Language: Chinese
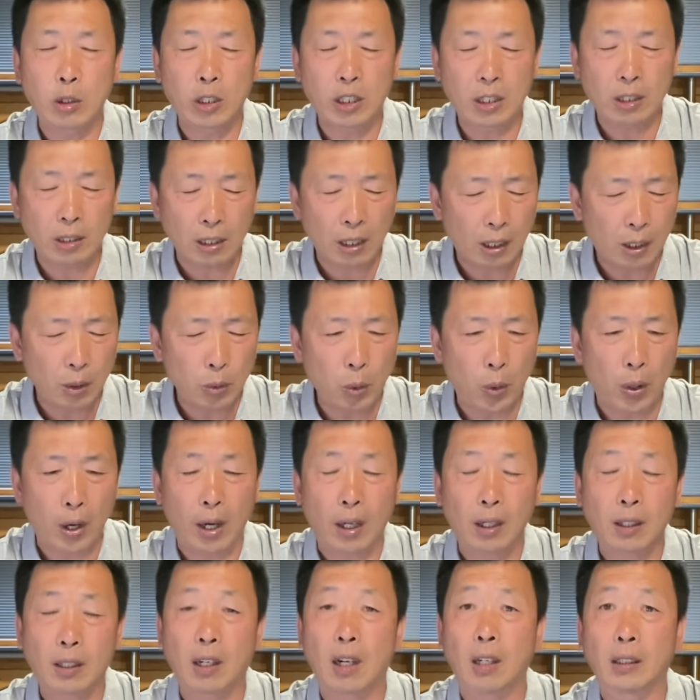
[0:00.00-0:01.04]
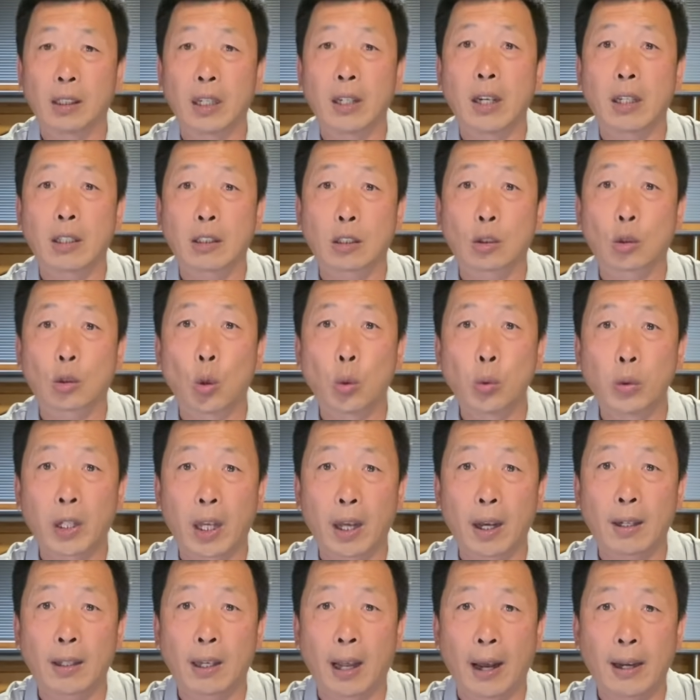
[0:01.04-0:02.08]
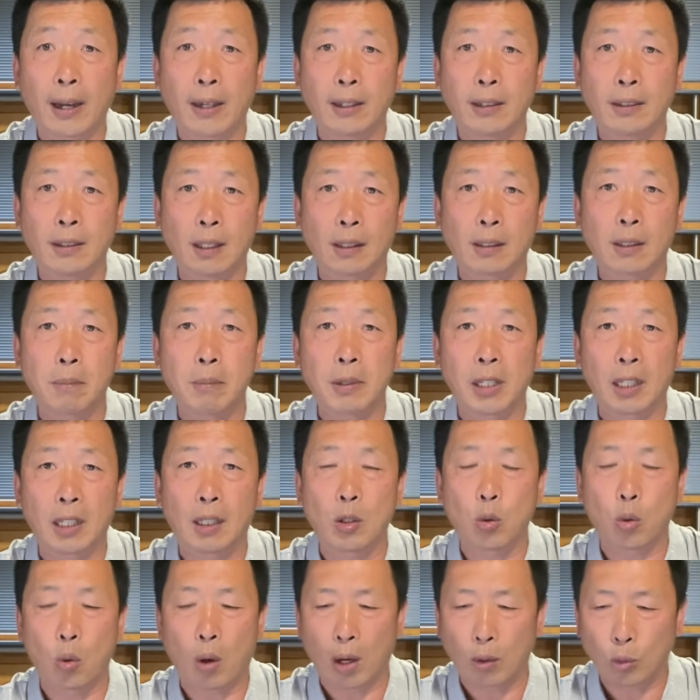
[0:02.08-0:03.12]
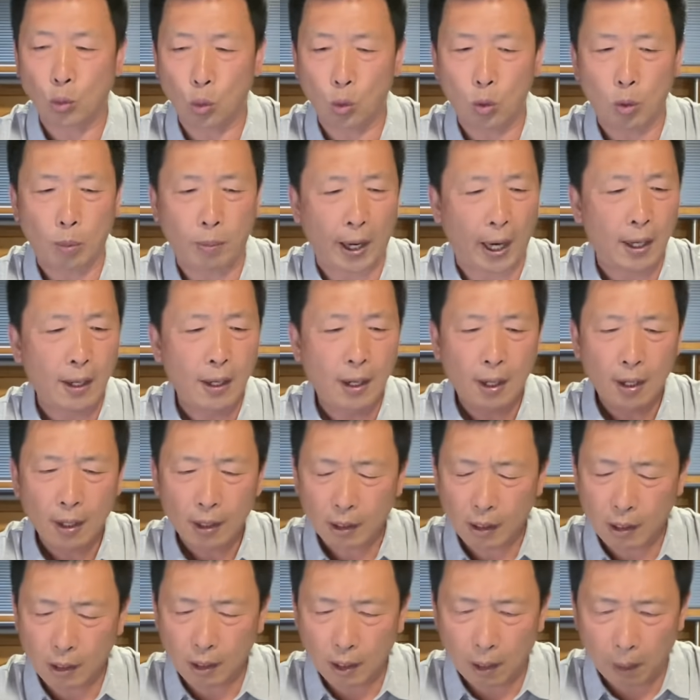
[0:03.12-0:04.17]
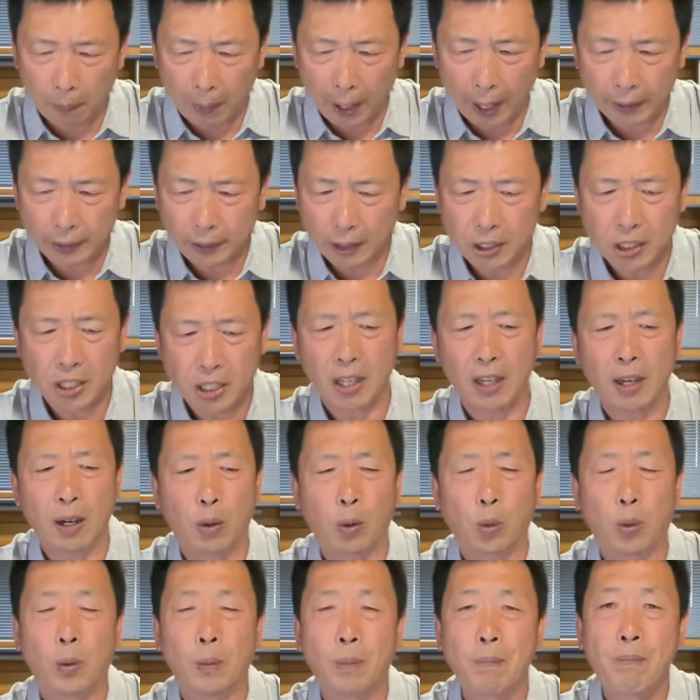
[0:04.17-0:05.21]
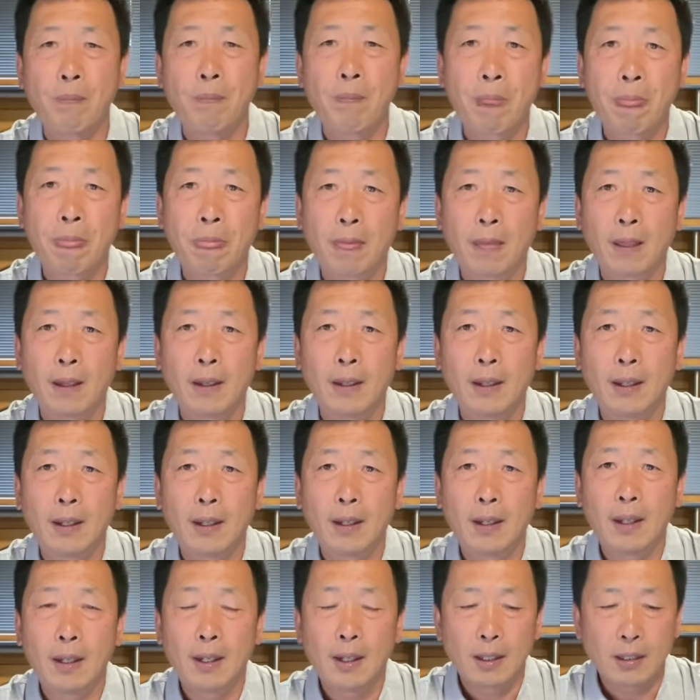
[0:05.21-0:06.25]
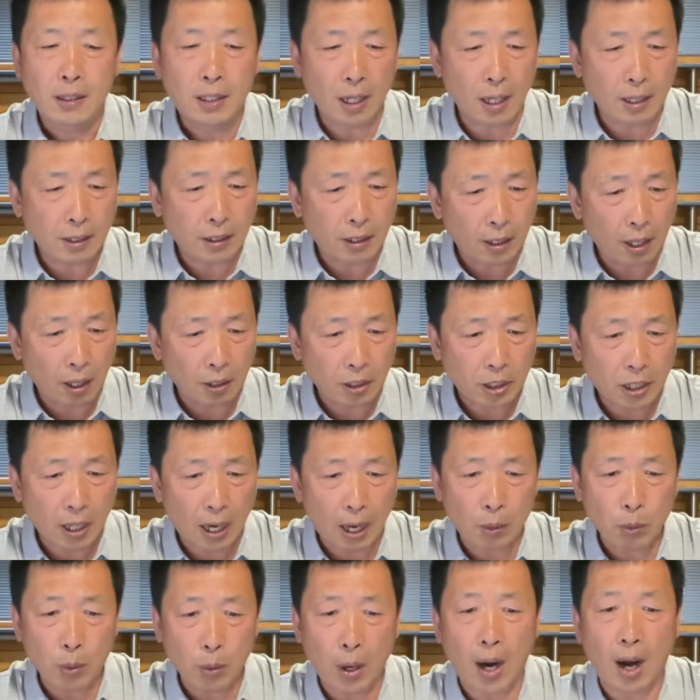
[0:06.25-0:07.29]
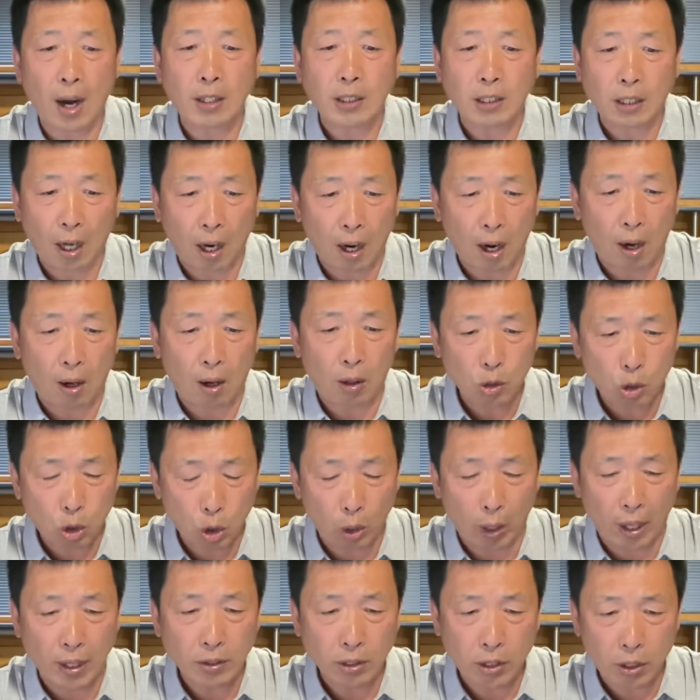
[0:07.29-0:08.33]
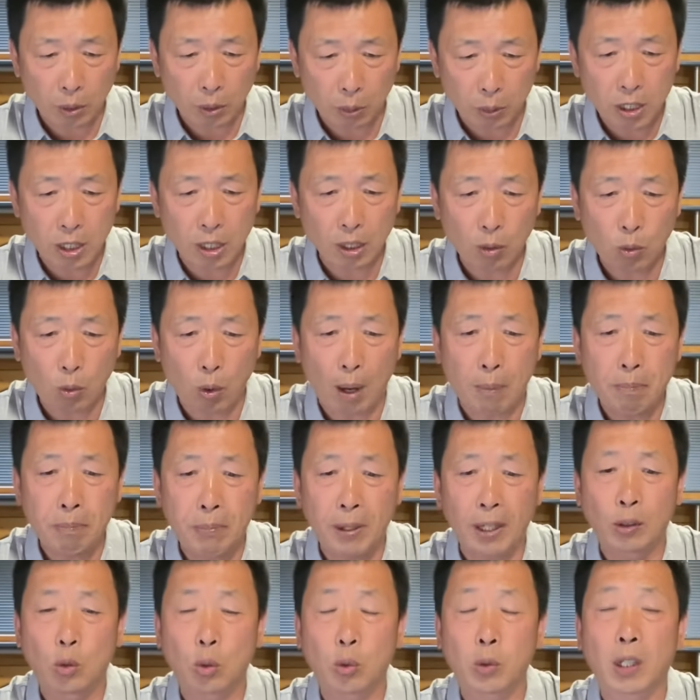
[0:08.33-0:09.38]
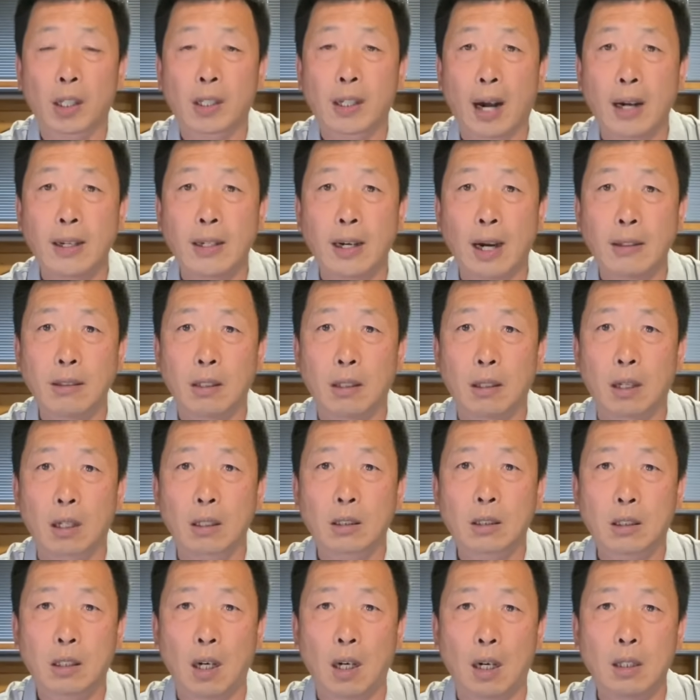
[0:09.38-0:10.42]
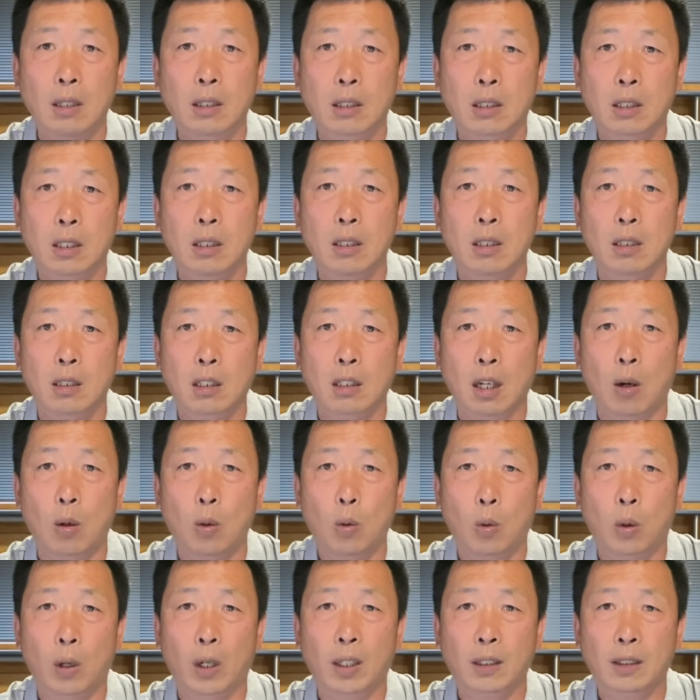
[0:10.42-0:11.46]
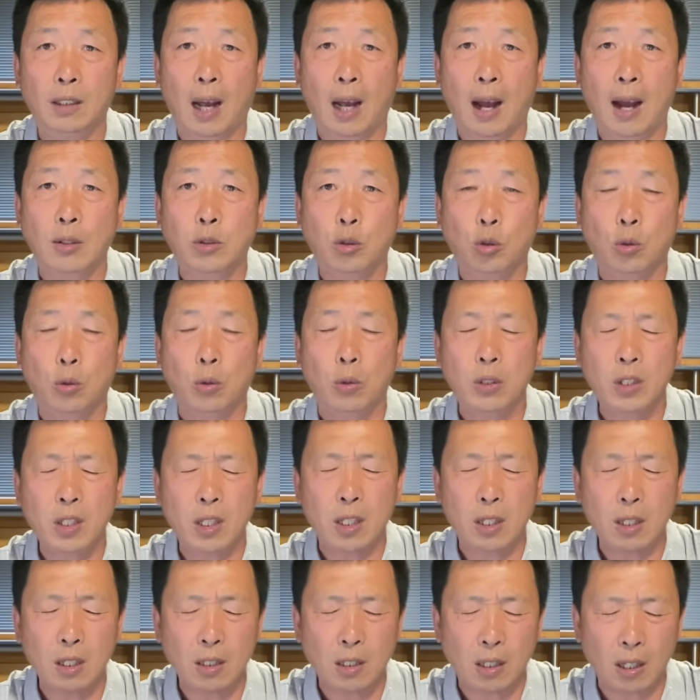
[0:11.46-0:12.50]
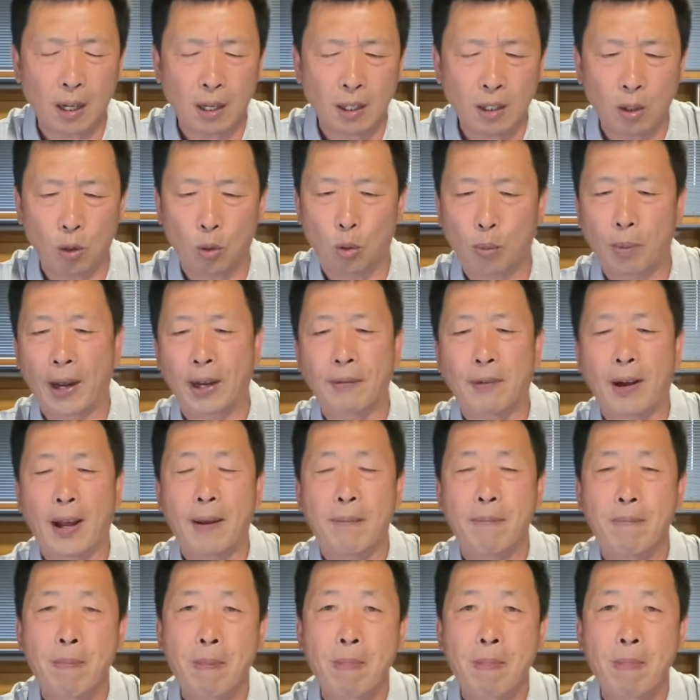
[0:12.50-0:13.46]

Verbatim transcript: 一个月，可能也是冬天来临的这么一个缘故吧，格外的邪乎。截止到十二月二十号，全球新冠病毒的感染者正式超过了大数七千六百万。